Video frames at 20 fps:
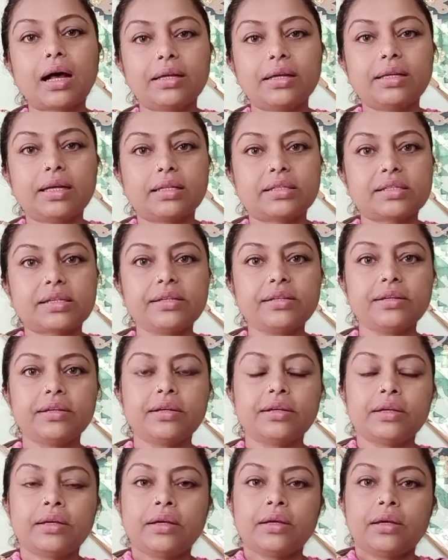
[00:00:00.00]
আছে
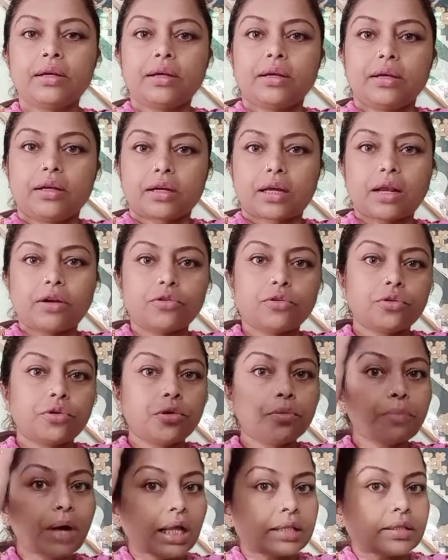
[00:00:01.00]
কেন
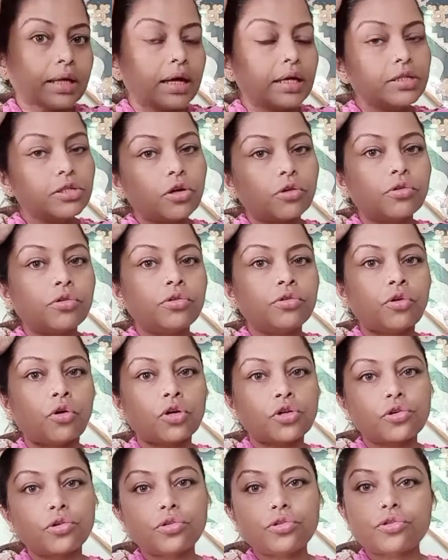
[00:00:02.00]
মাথায় যখন
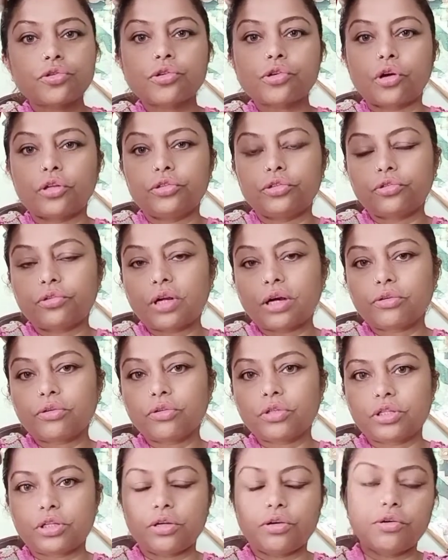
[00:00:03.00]
অসহ্য যন্ত্রণা
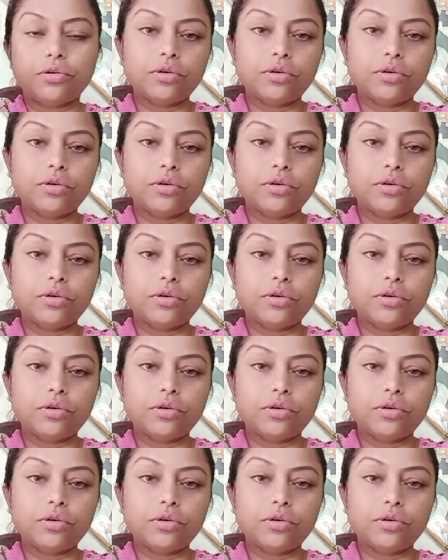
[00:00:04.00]
হচ্ছিল